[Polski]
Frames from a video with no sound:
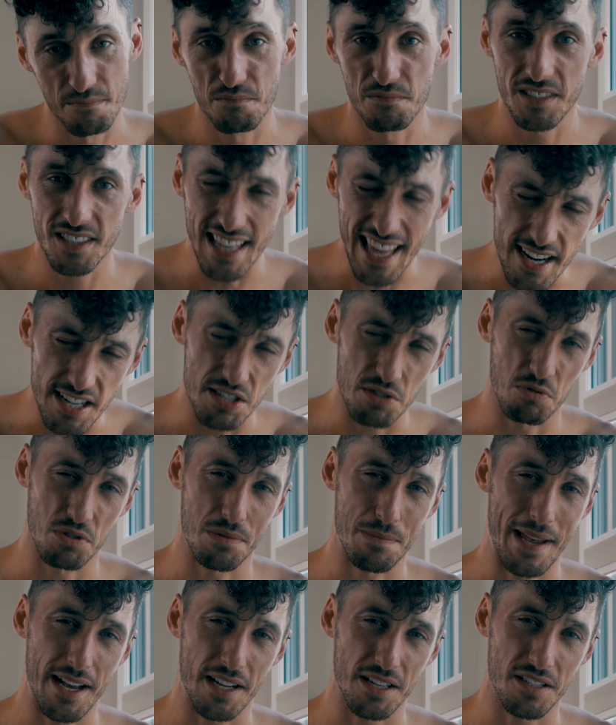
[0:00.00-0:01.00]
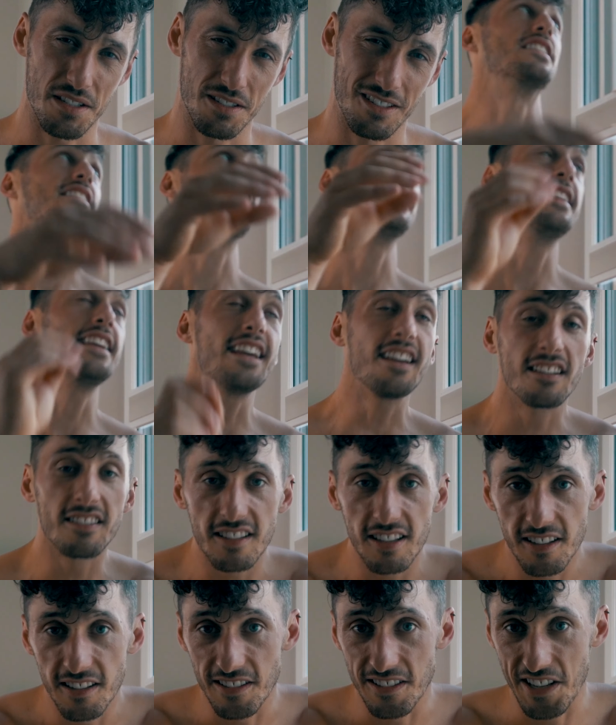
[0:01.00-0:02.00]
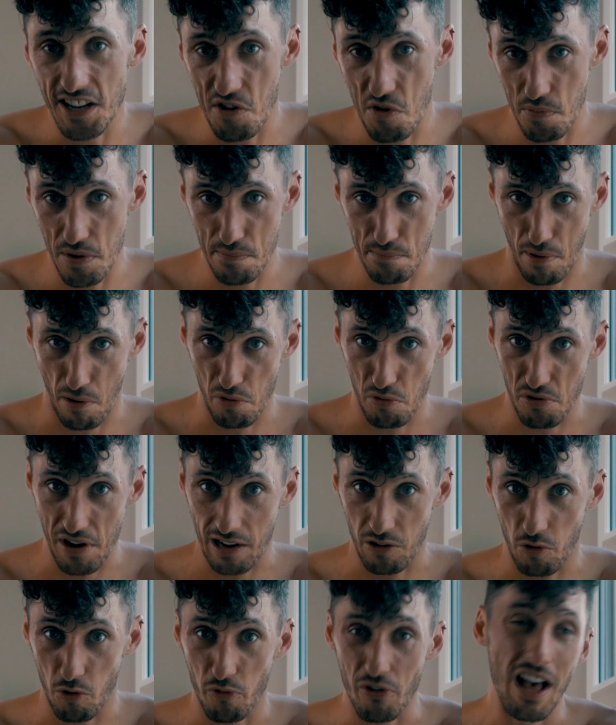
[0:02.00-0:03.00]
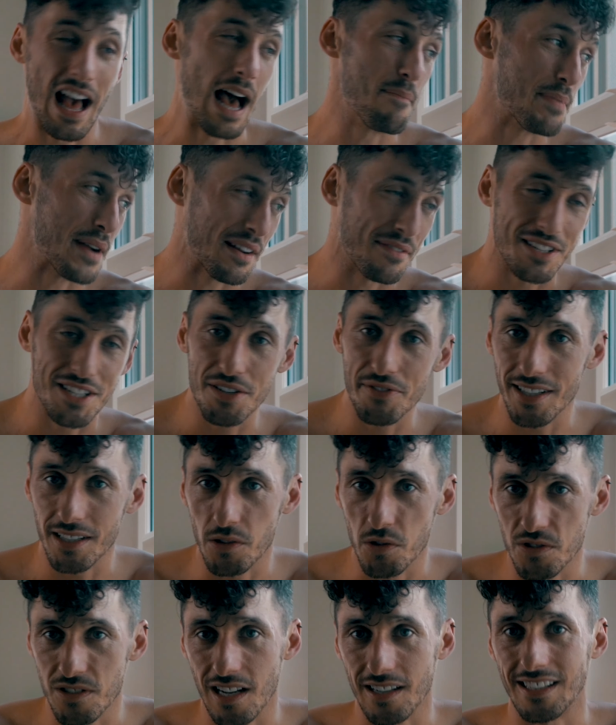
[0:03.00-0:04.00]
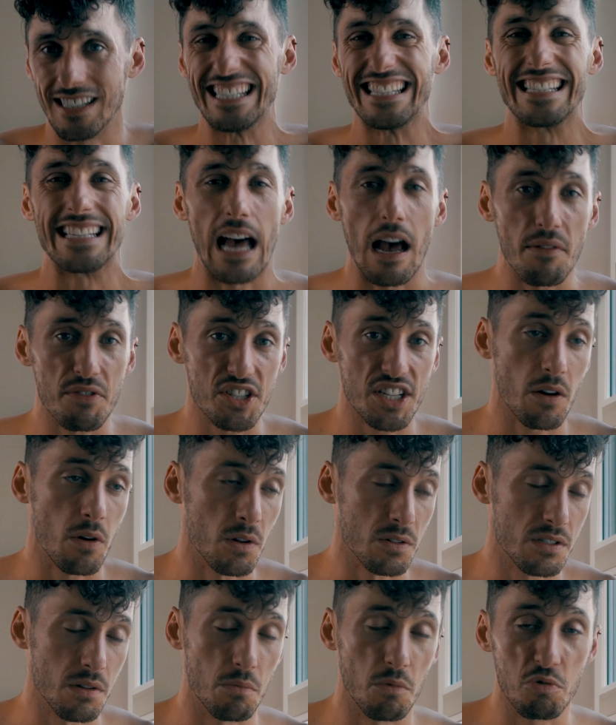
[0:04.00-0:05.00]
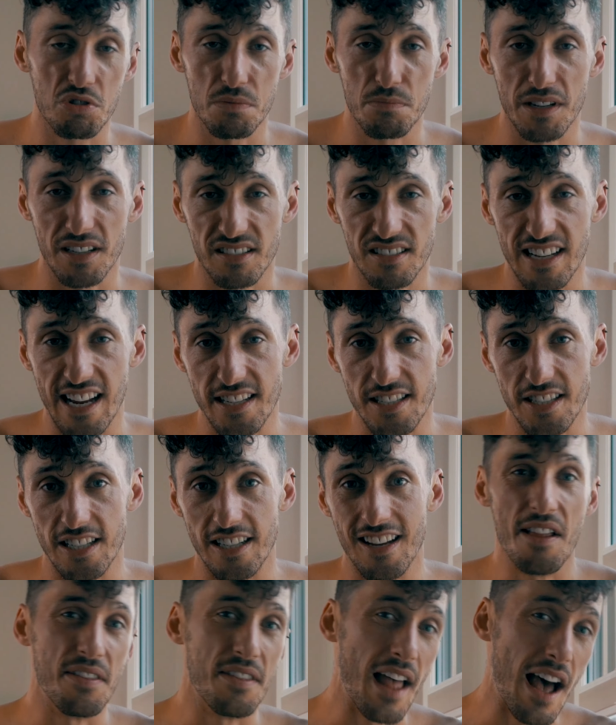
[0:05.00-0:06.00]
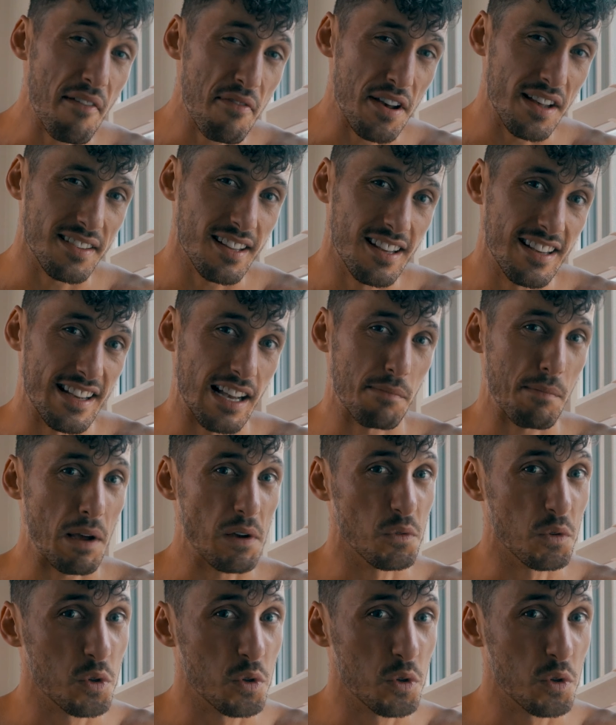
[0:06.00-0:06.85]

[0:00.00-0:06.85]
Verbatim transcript: staraj się uśmiechać. Nikt nie lubi pomraków, a prawdziwe kozaki zawsze chodzą uśmiechnięci, nawet jak mają